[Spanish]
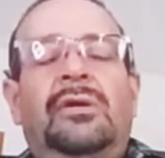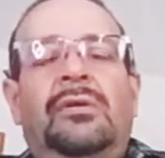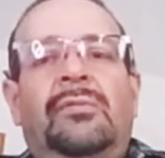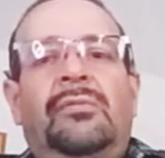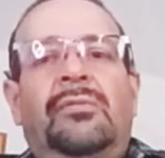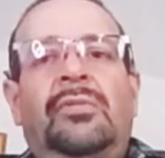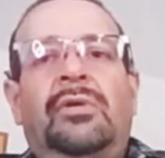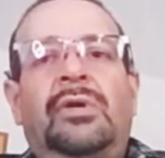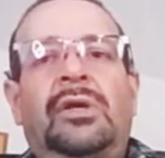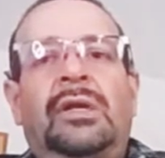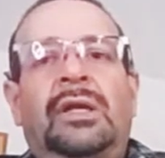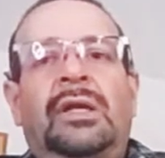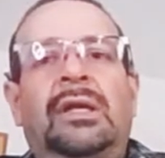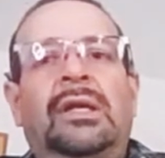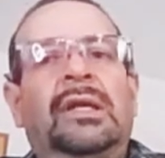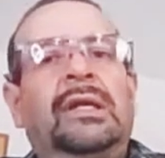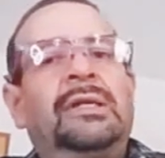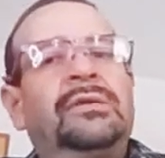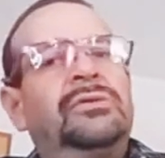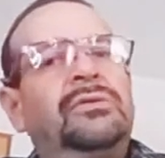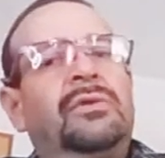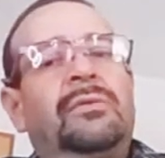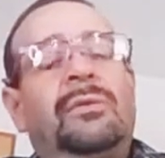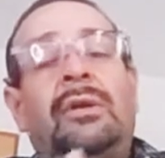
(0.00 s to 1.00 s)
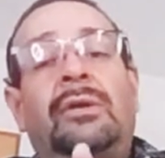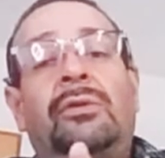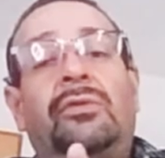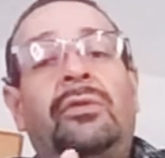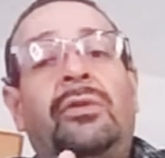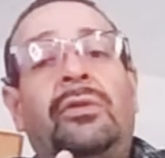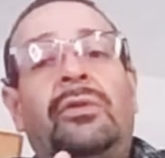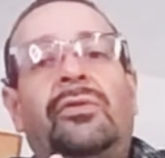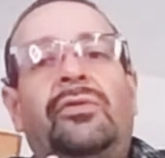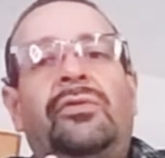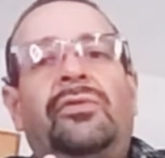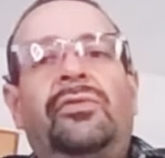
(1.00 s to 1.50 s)
porque en el ancho van
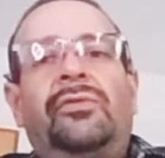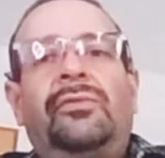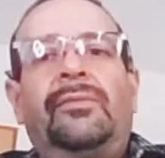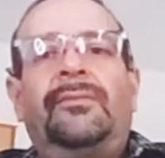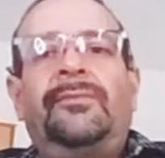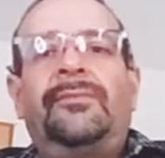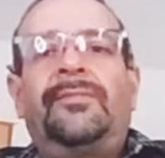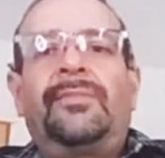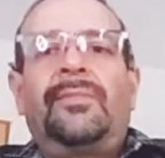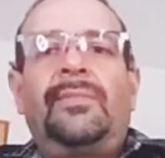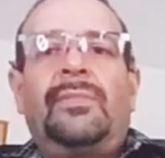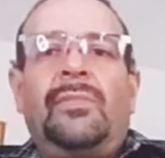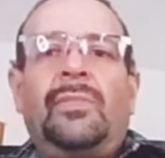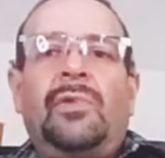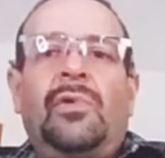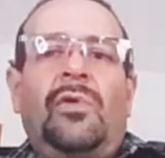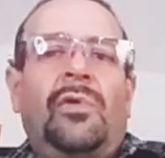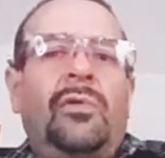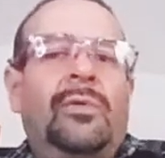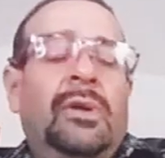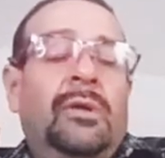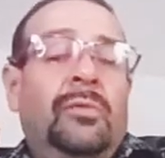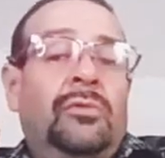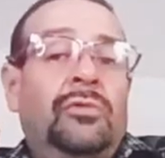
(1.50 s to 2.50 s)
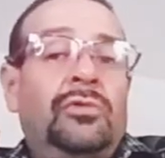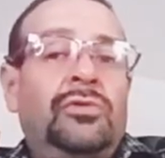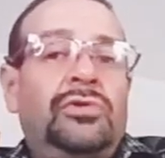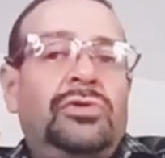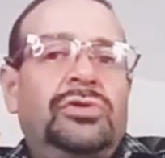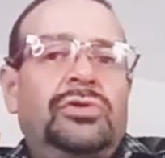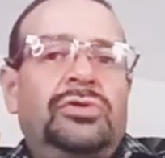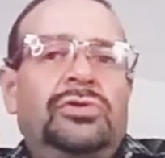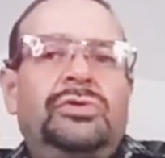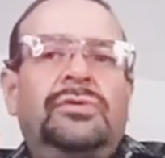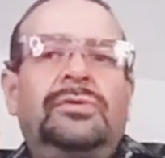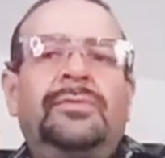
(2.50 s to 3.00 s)
todos, o van
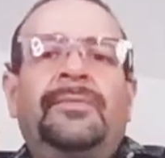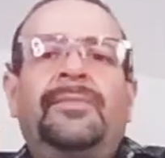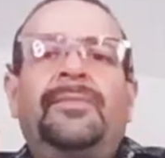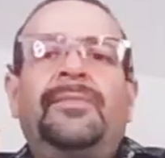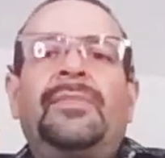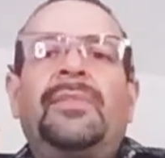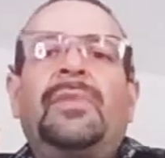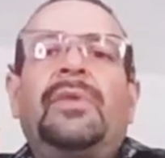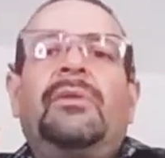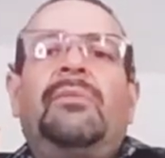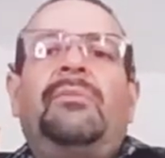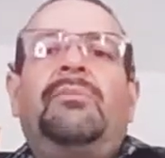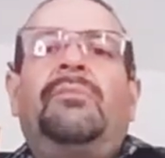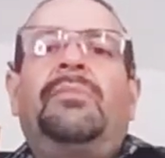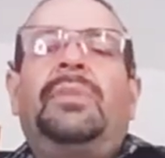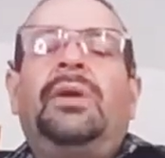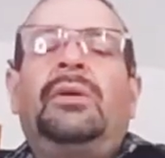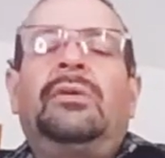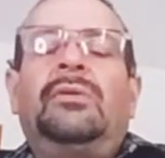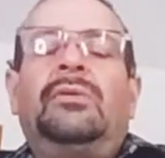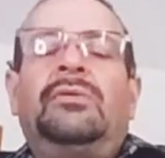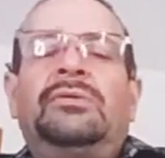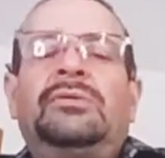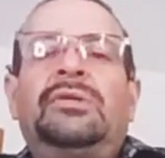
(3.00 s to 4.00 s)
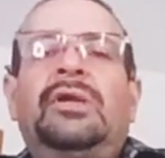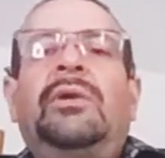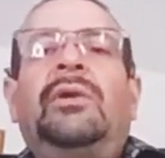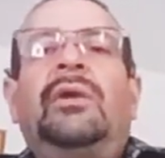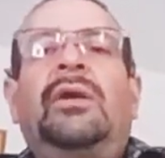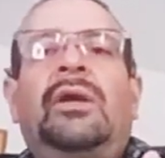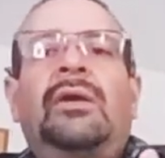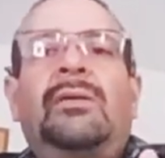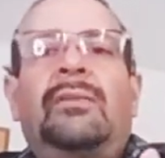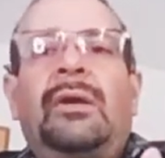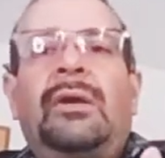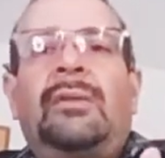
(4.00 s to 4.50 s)
muchos, pero no saben
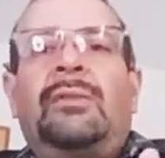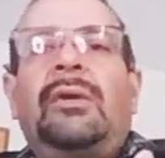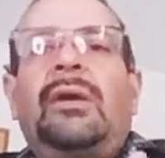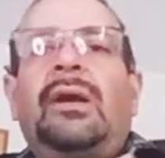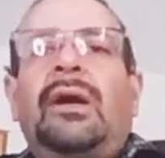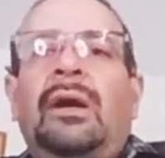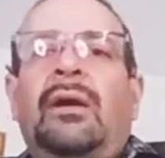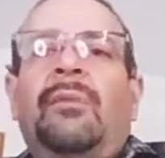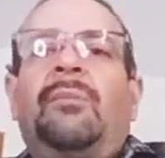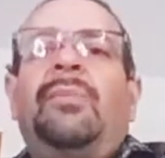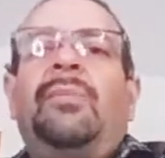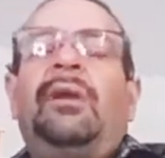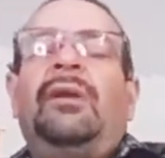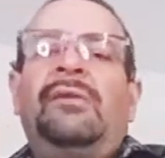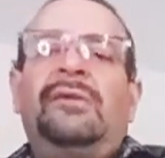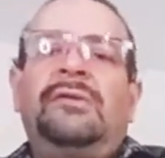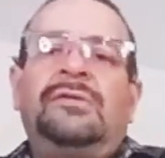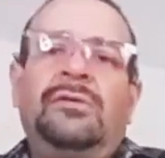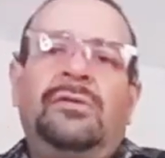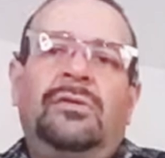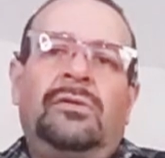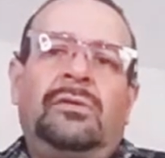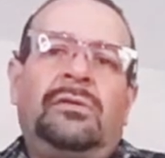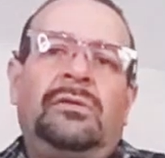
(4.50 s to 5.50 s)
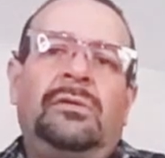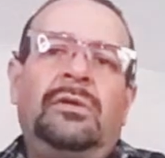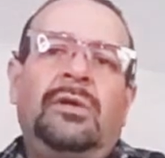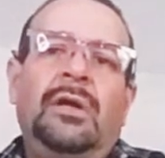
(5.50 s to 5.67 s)
que van a perdición.